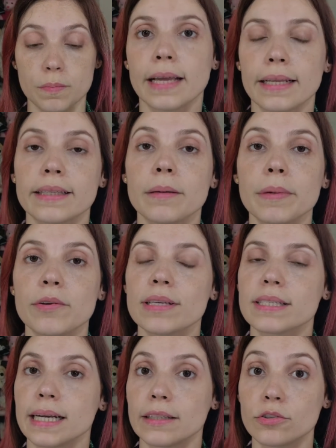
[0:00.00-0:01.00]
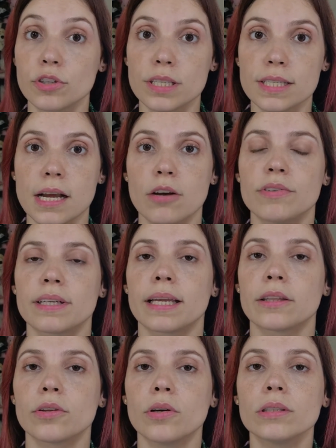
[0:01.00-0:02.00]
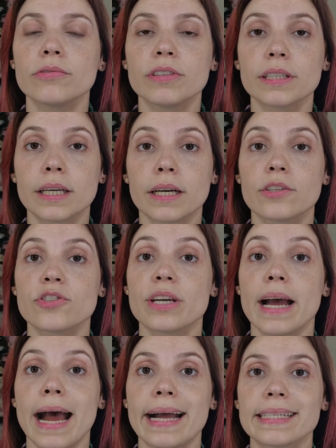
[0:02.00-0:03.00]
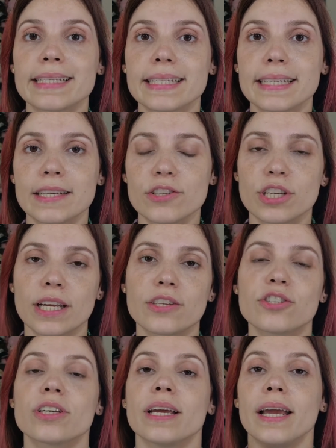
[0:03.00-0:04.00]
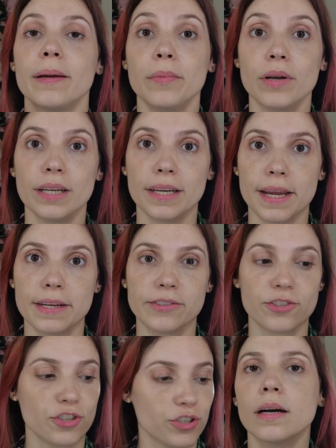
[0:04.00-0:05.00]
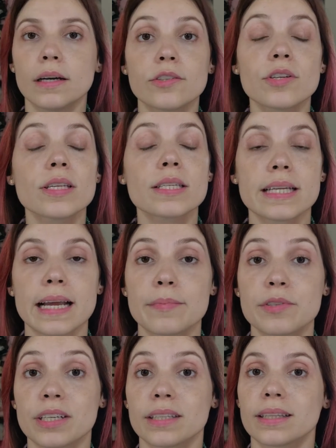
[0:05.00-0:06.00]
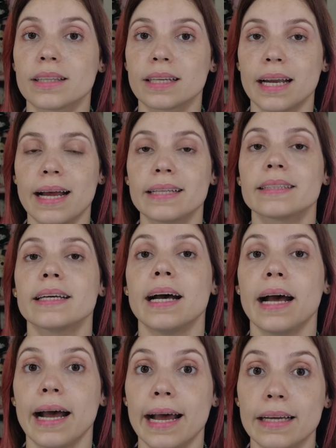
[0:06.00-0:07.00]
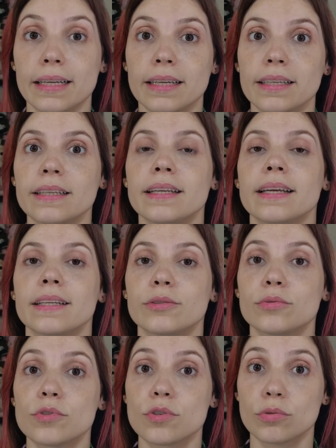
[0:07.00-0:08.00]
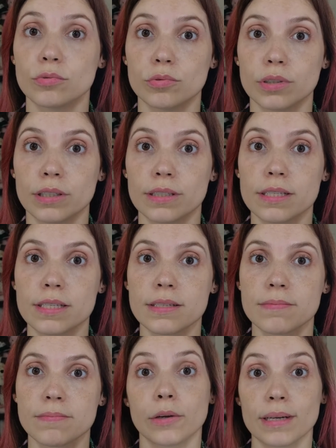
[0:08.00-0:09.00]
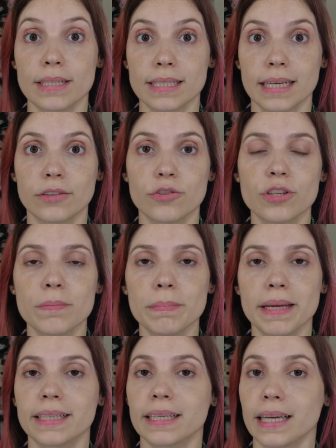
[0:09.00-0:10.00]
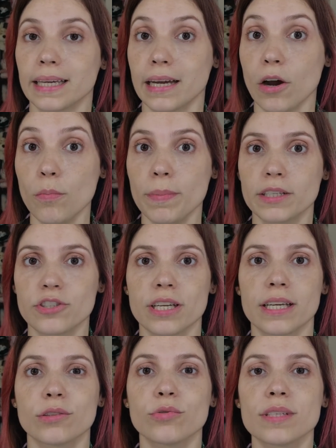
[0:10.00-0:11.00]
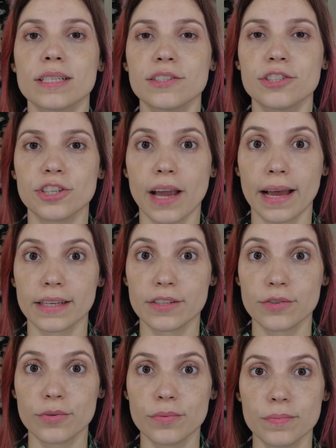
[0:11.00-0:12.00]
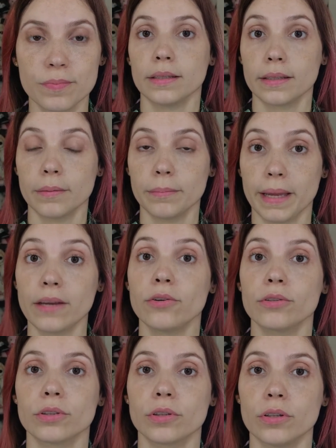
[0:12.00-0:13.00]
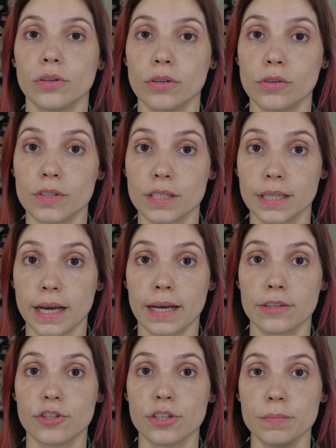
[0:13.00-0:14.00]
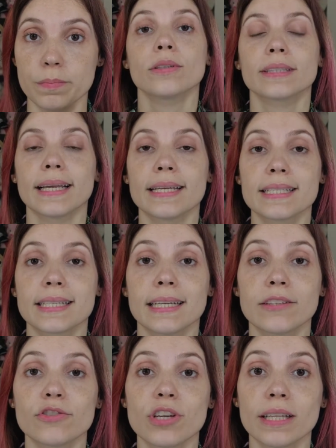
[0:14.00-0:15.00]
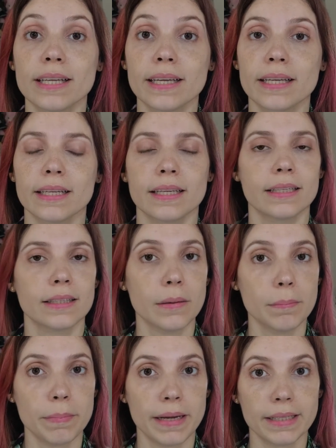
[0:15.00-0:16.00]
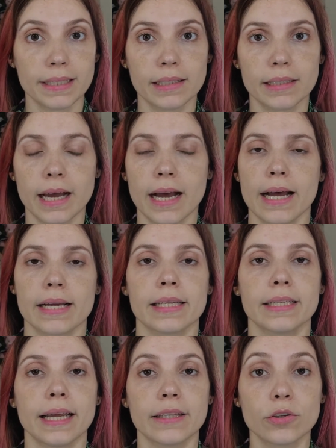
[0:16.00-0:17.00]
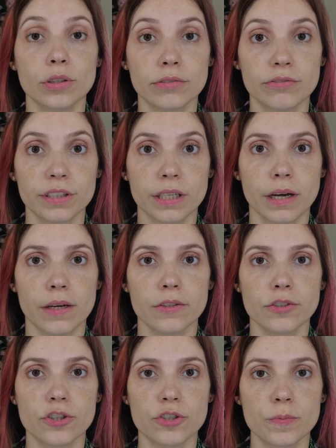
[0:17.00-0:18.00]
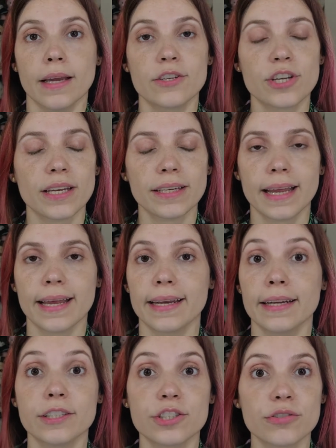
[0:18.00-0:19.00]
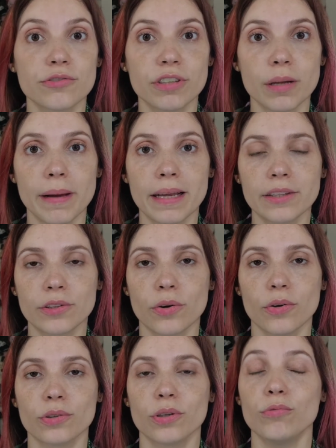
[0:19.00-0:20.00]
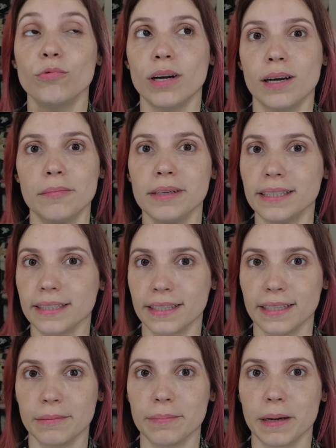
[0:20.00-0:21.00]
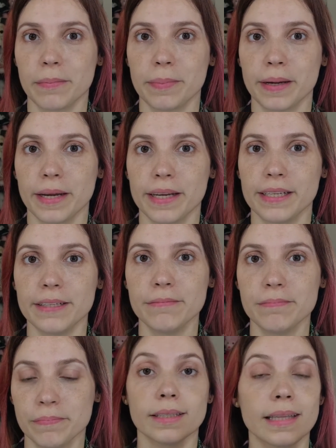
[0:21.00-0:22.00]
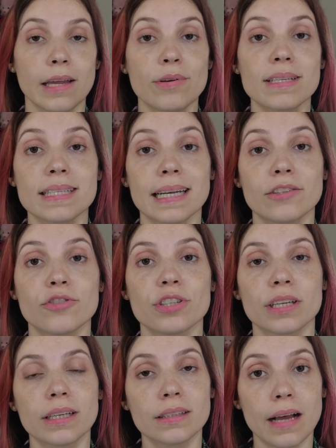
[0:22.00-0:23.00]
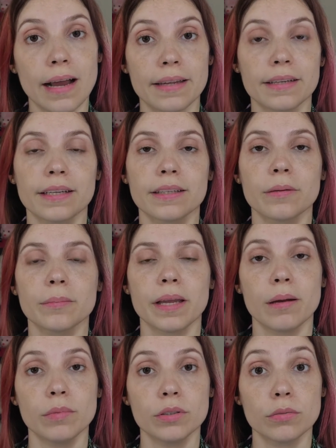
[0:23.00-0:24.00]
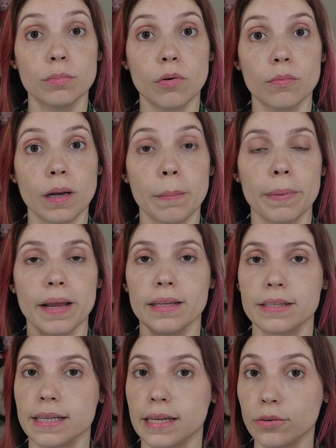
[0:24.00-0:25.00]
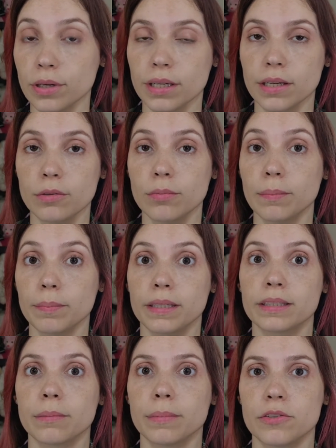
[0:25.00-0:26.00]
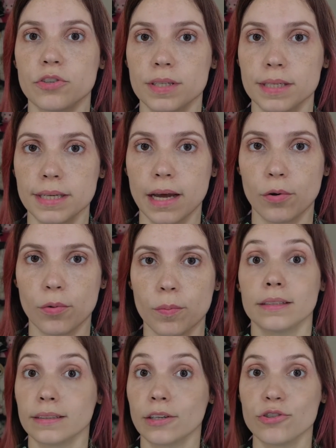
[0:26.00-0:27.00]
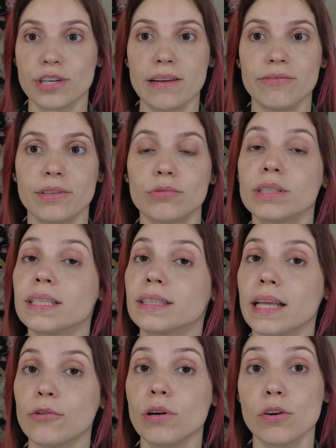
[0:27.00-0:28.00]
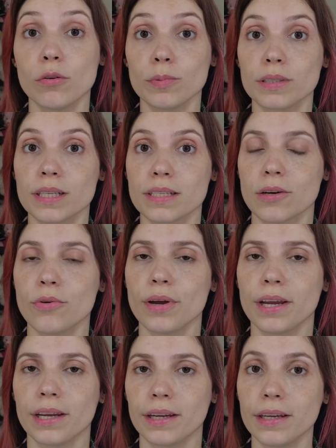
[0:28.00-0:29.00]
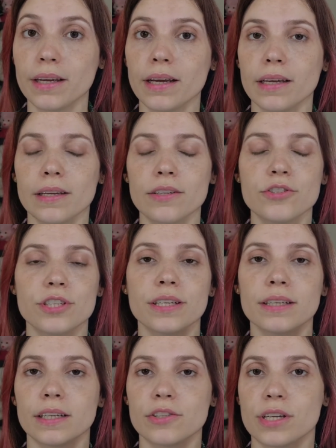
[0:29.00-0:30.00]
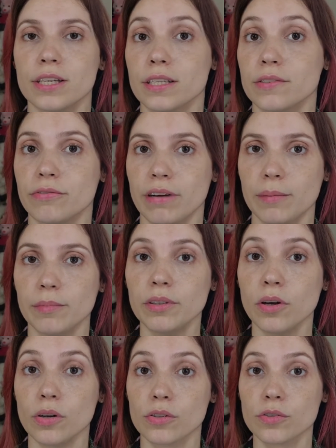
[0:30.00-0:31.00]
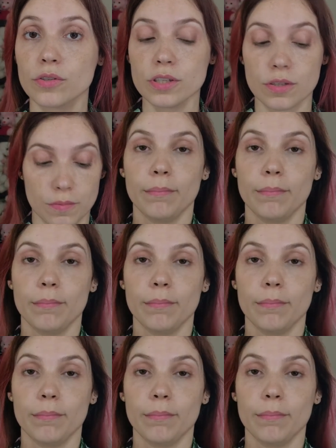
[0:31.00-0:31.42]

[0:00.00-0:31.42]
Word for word: Tem também o extrato de sálvia, que é tonificante, adstringente, emoliente, antisséptica, trata acne e reduz rugas. Tem o extrato de menta, que é calmante, reduz inchaço e também controla a oleosidade, contém extrato de alecrim que também trata a acne, é tonificante, regenera, é anti-inflamatório. Eu amo alecrim para pele. E tem o extrato de quilaia, que também é muito bom para a pele, sendo aí uma planta medicinal. Então já viram que tem uma composição rica aí de ingredientes fabulosos.